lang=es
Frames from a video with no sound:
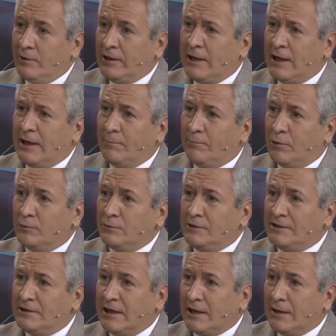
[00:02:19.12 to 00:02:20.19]
Esta es la
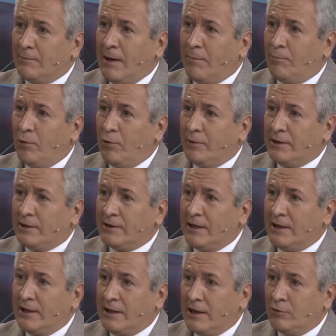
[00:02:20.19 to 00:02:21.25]
provincia que más pobres
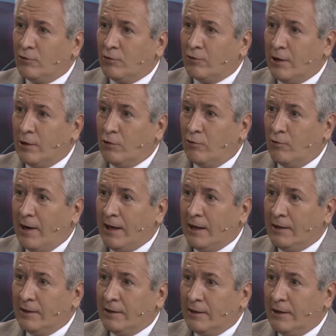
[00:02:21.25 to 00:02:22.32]
tiene dentro del NOA.
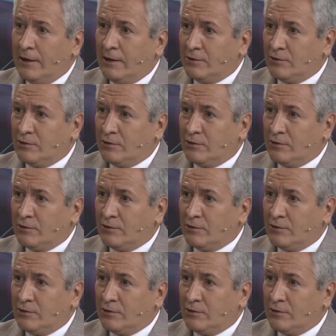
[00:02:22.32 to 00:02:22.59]
¿eh?